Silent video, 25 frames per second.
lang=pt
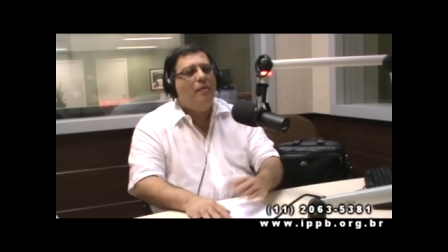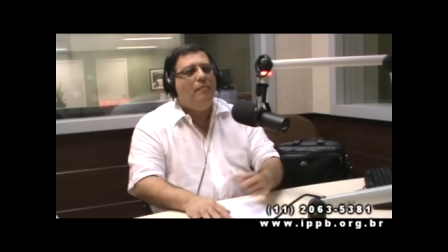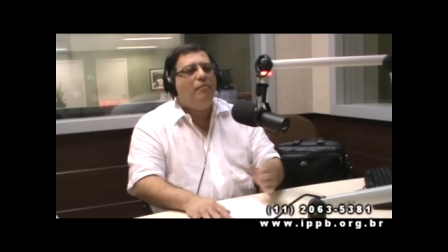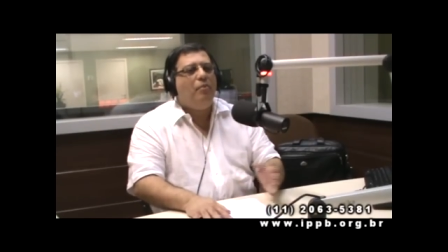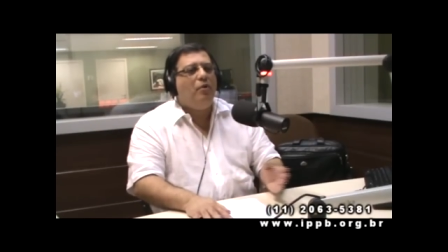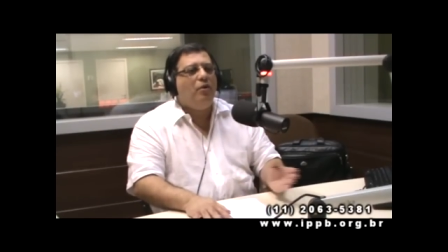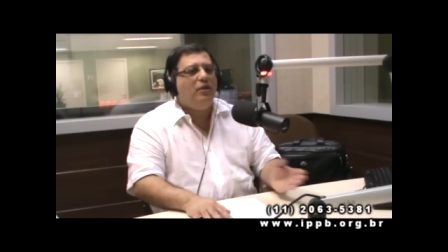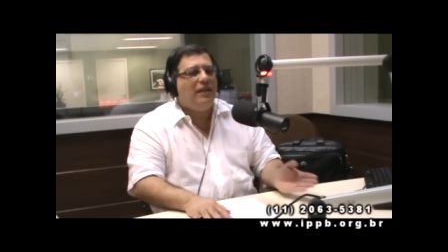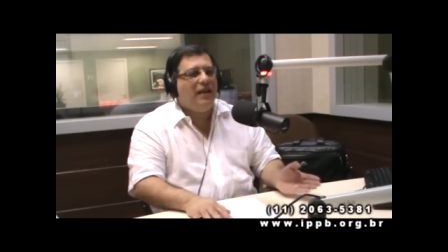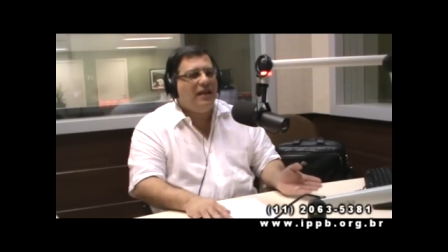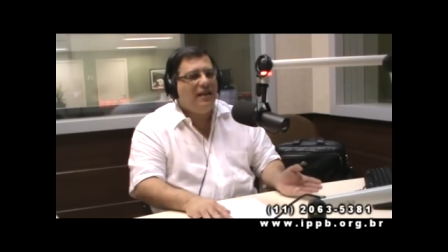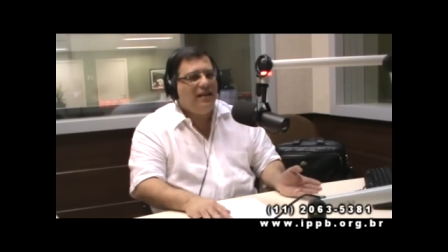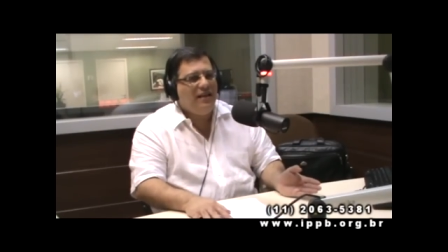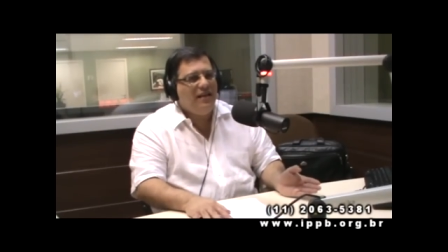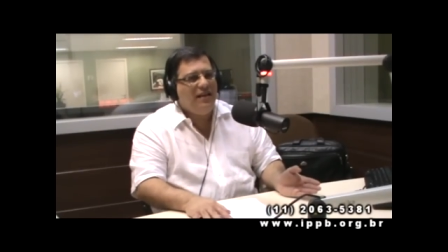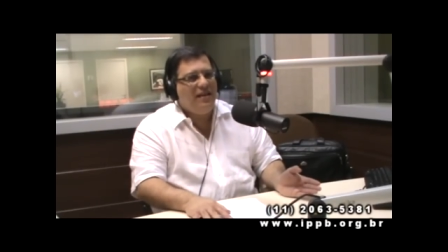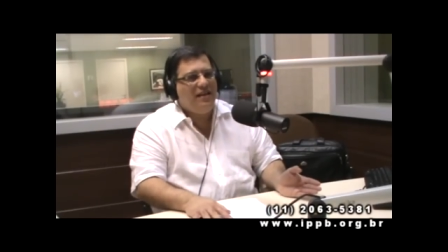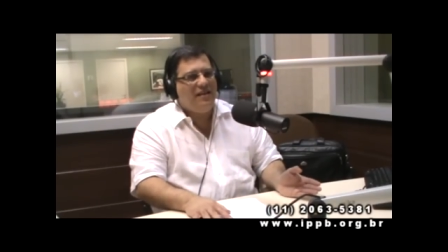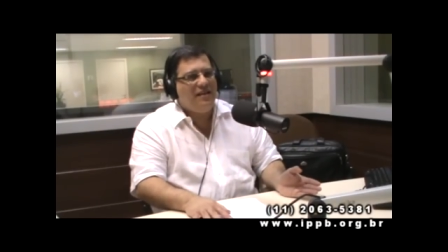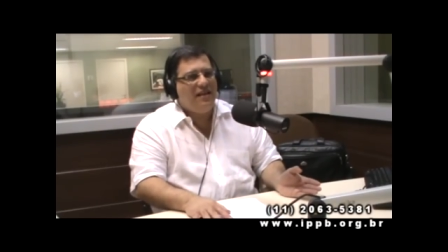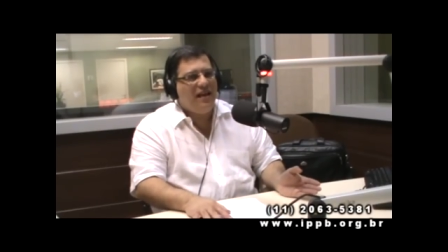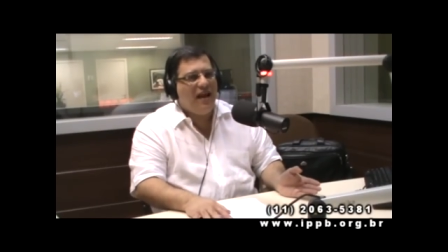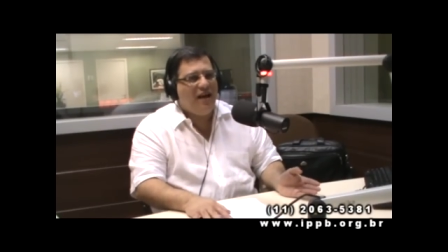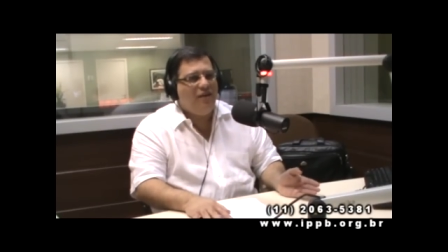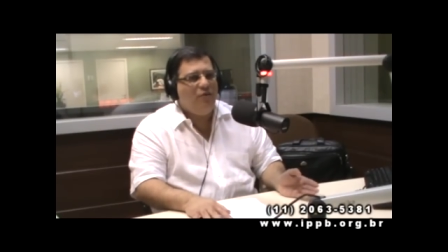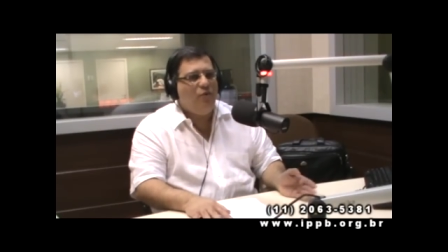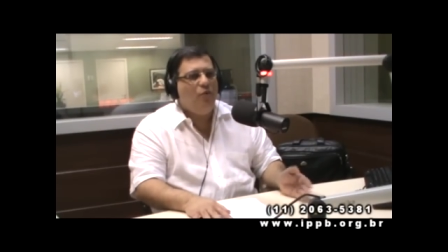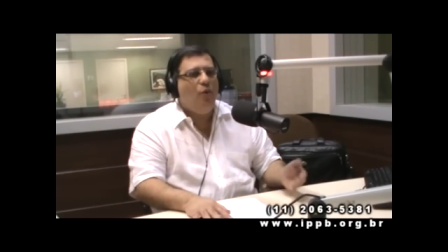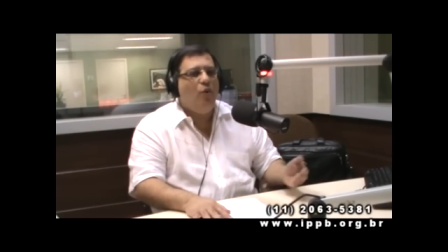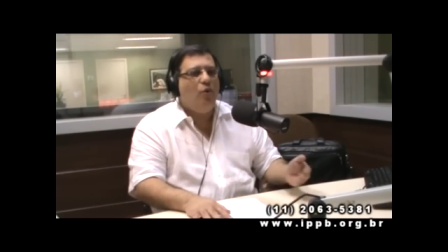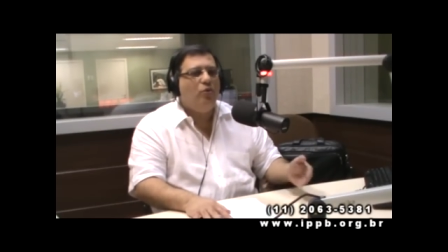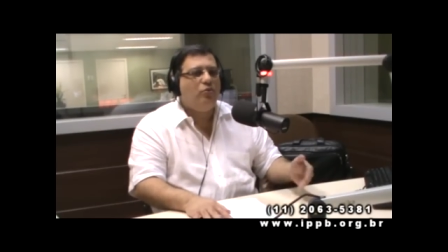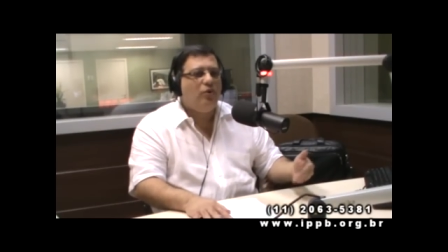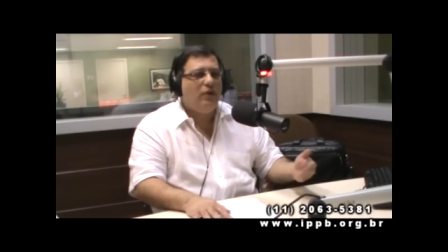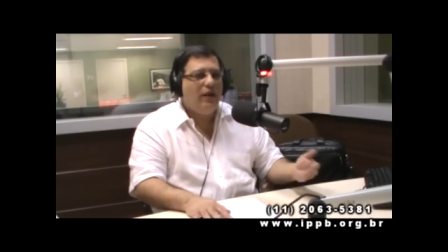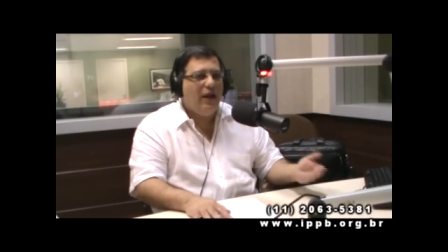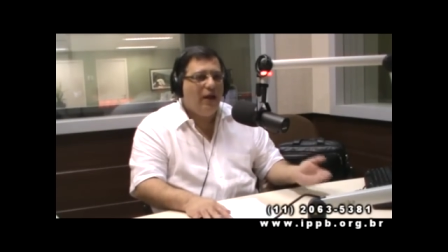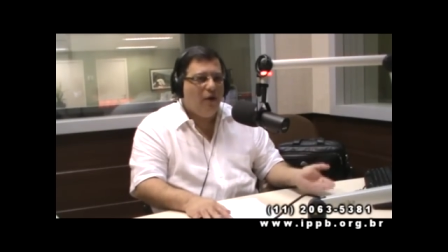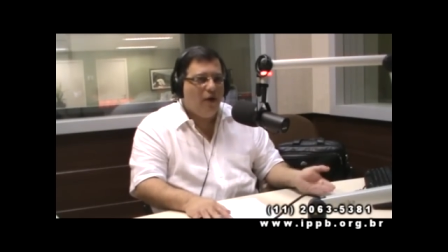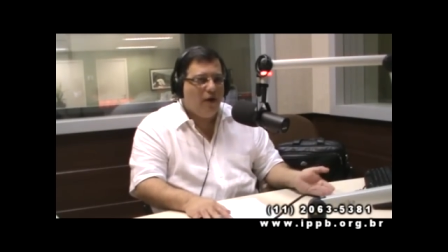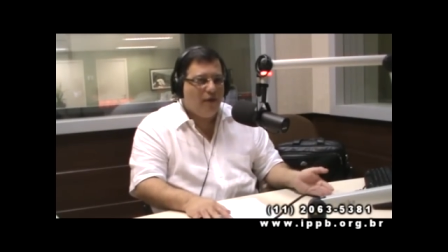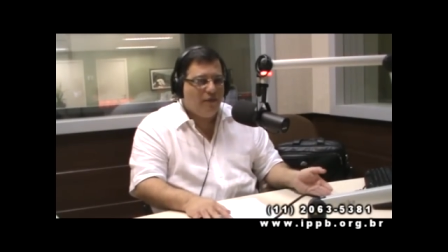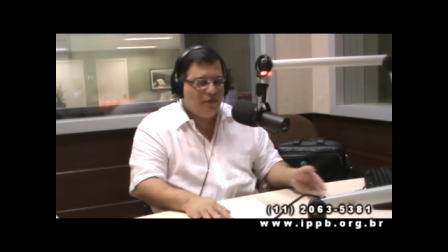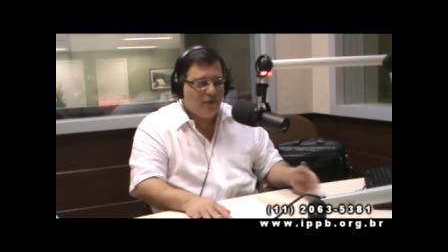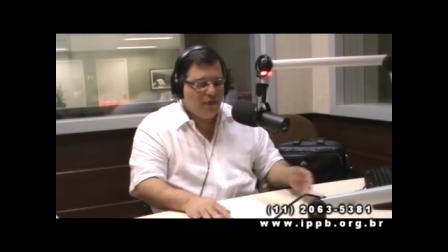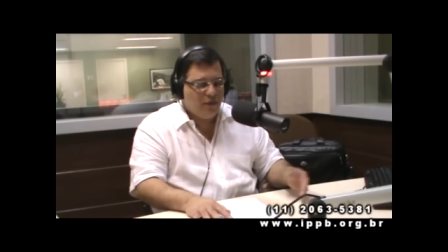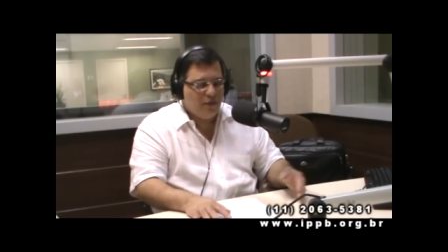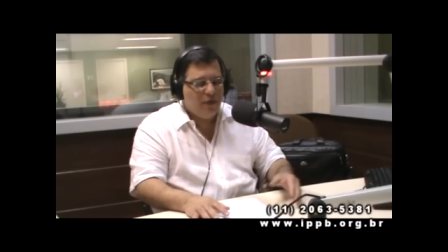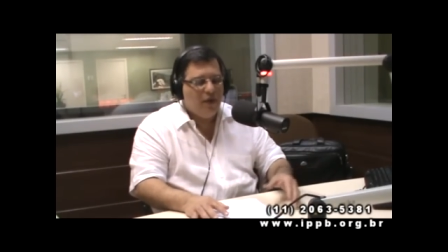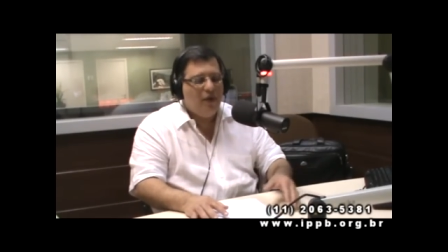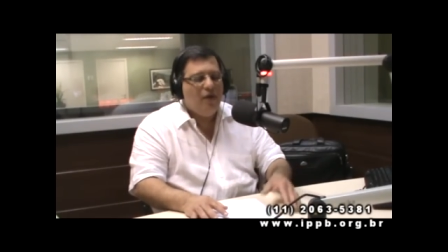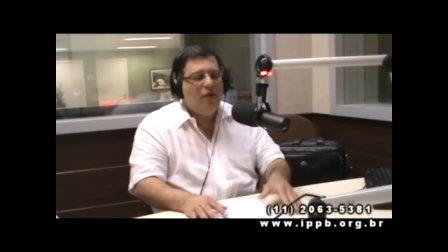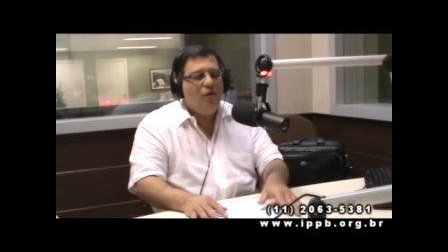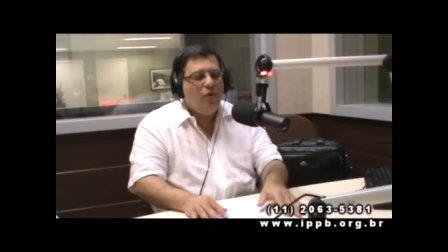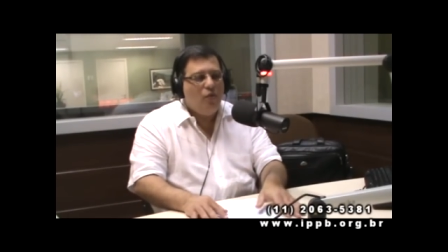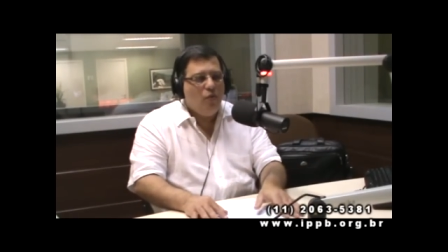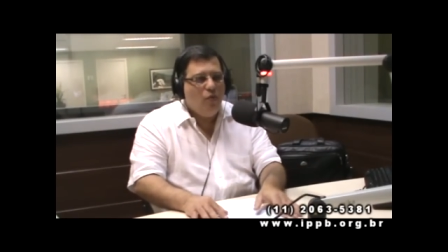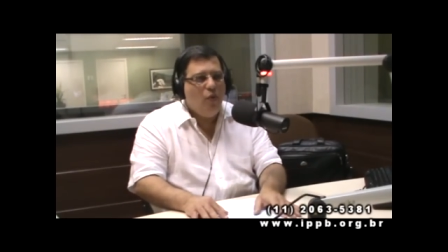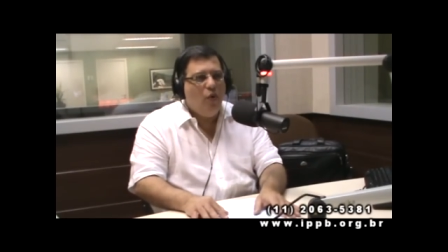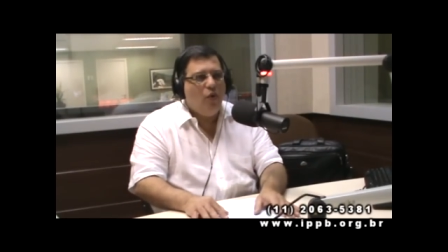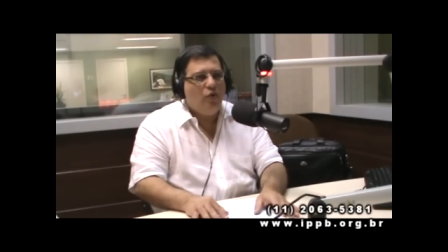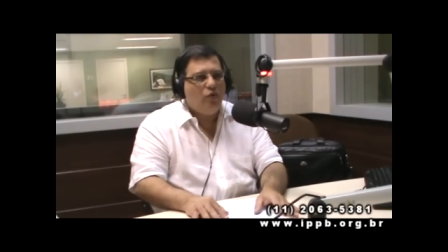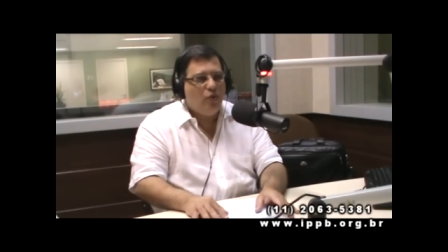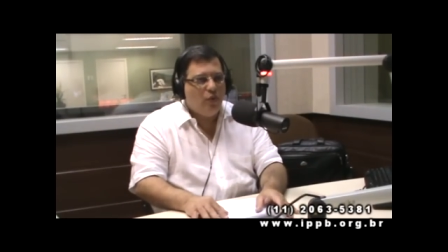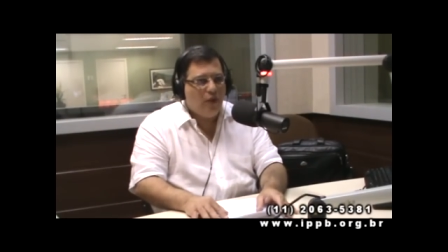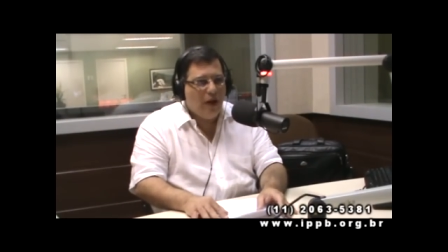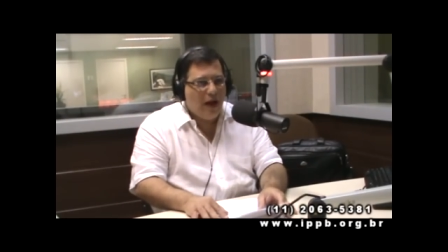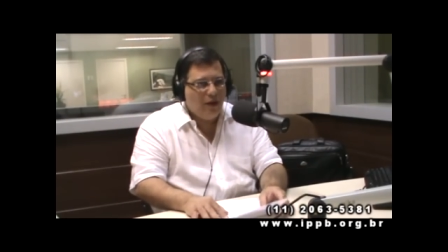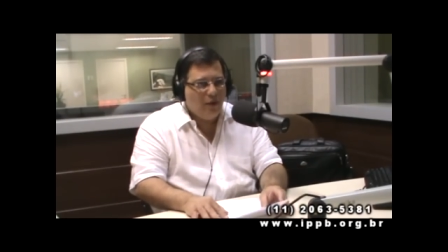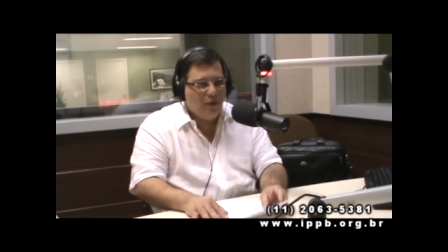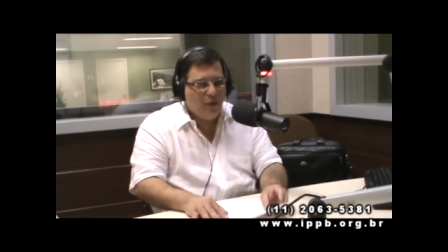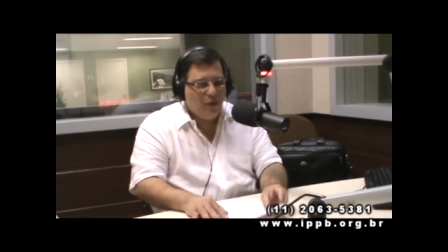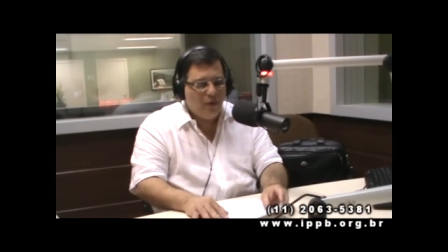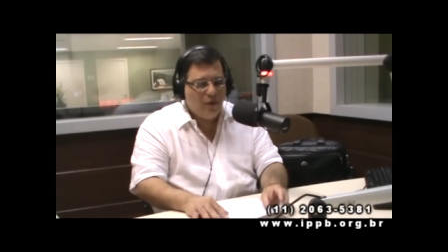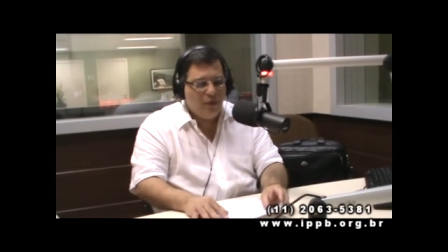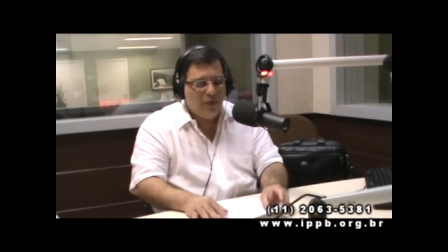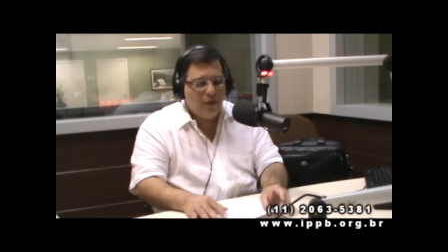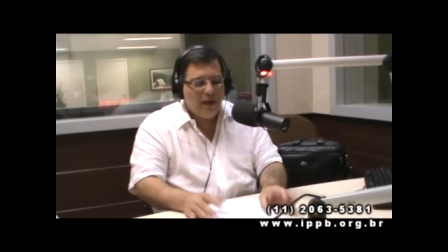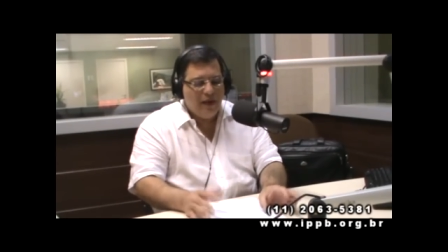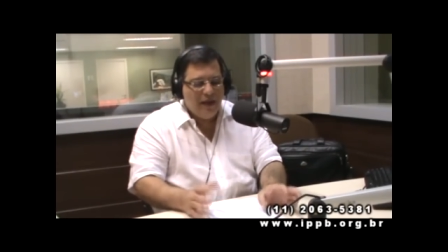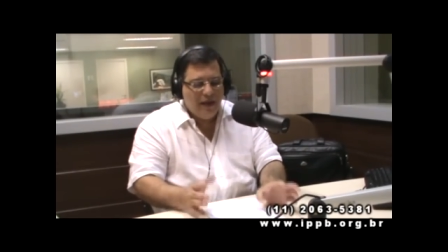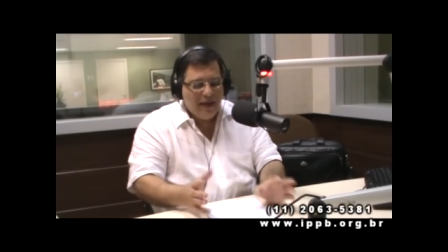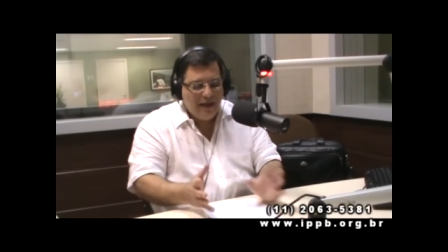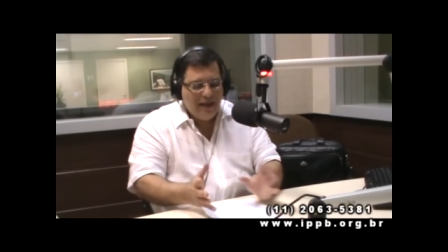poder iniciar um outro neófito, um outro calouro.